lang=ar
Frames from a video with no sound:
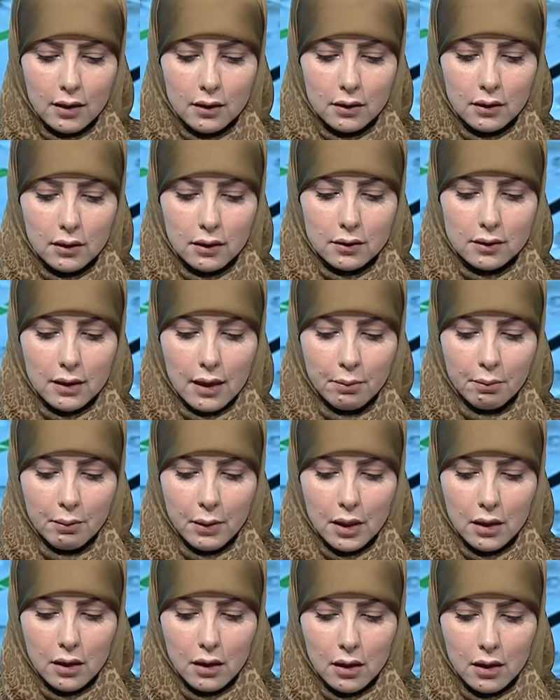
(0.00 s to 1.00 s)

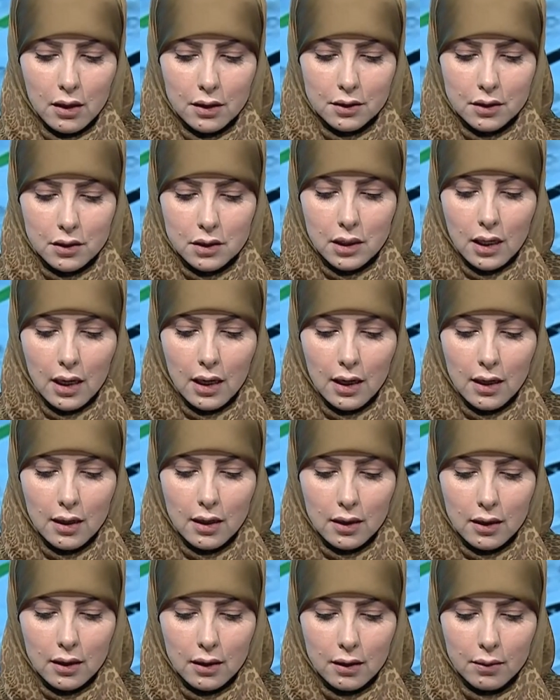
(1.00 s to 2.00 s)
يتامن الاتصال